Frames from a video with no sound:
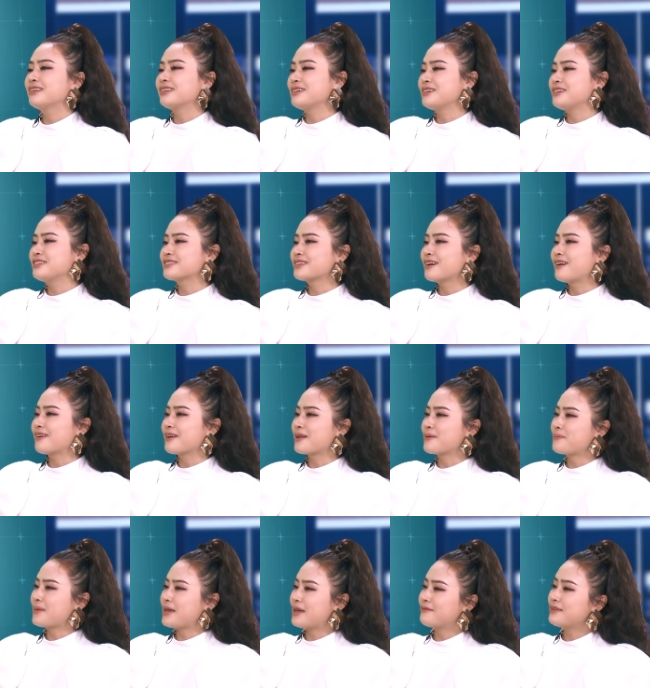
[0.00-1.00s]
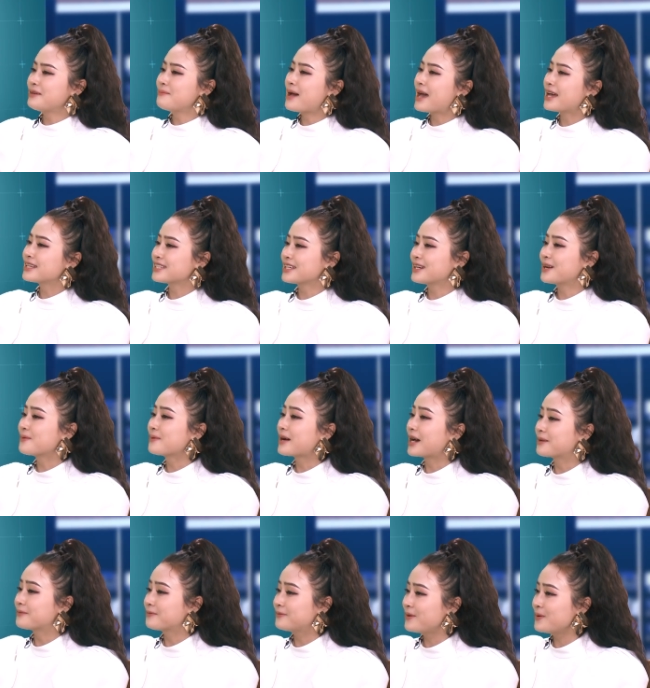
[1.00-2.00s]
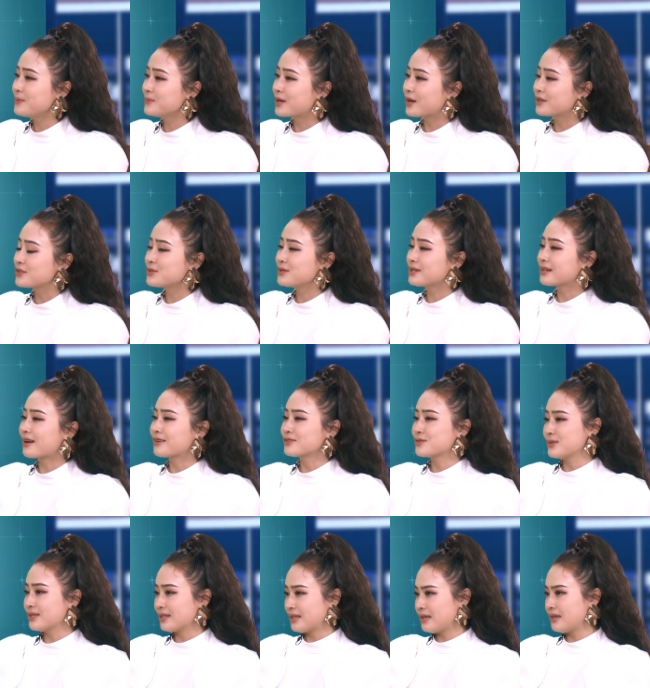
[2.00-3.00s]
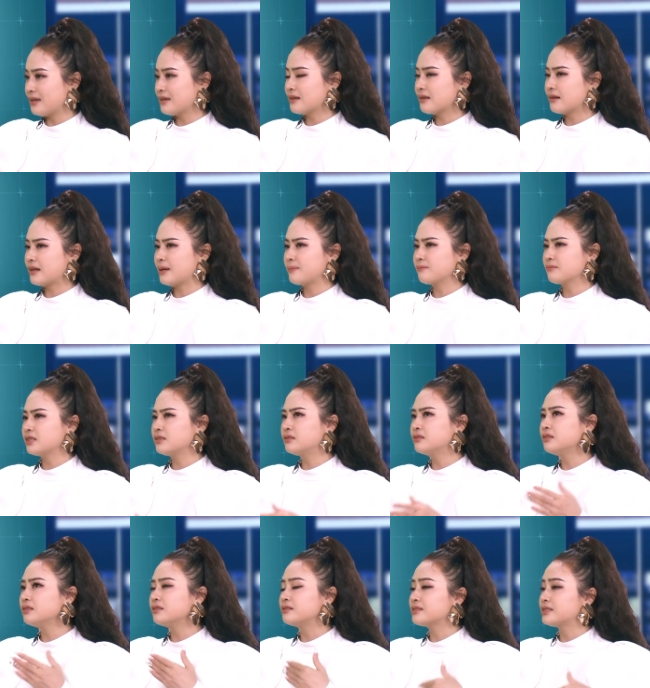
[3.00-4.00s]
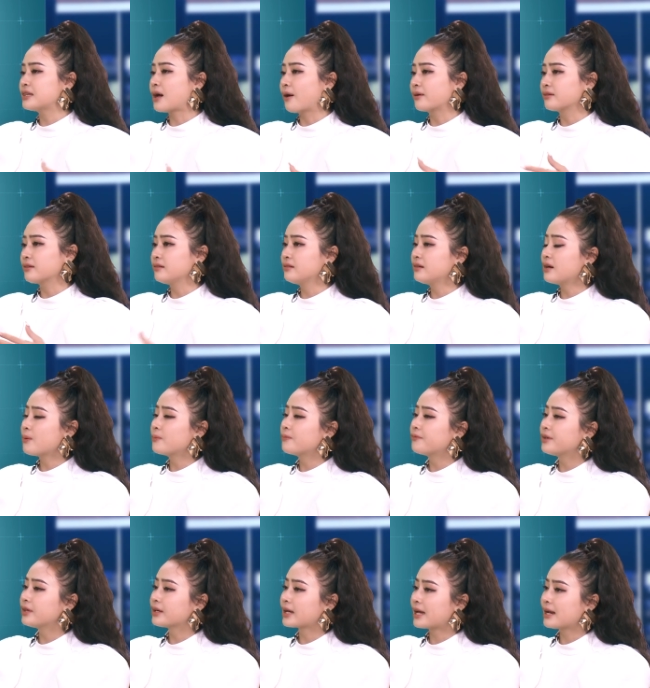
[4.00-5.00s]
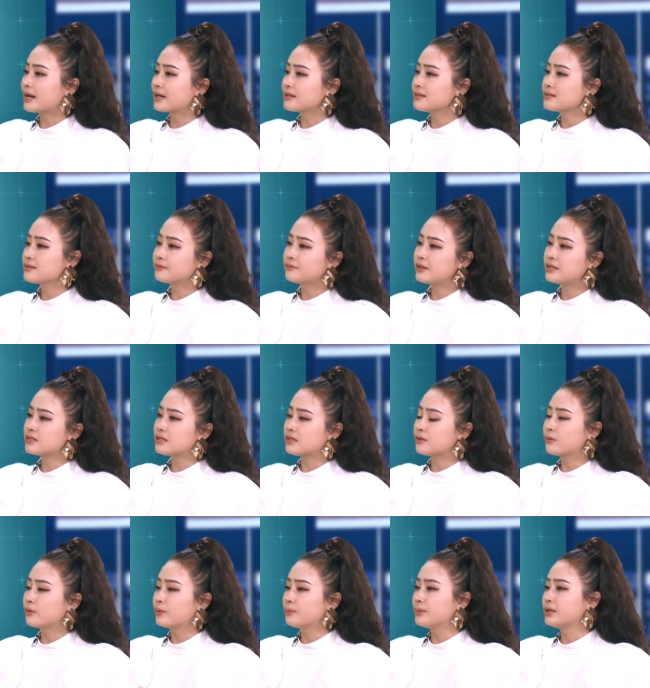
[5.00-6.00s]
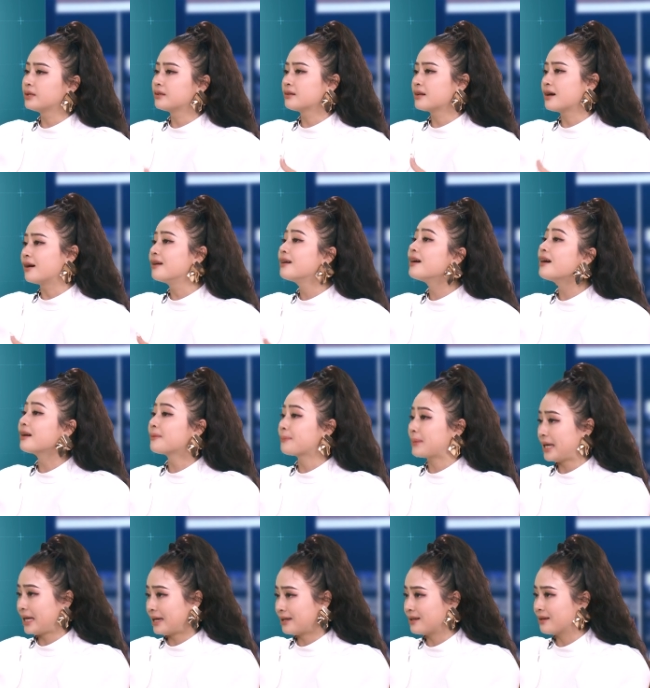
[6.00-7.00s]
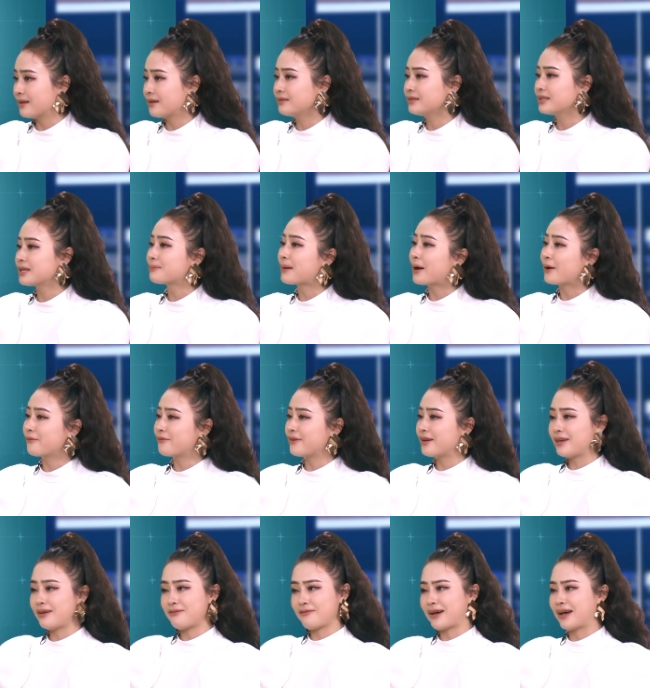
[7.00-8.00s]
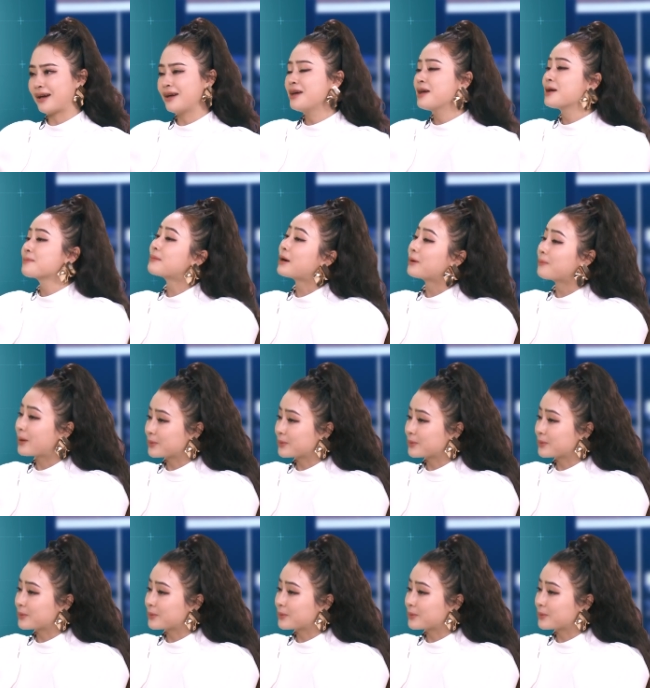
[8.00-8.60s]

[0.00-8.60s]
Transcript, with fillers: thì sợ là mẹ với ba sẽ không hạnh phúc, có chuyện nọ chuyện kia, nên em cứ lựa chọn những công việc hay là cái sự phát triển của mình ở gần mẹ để có thể bảo vệ và bảo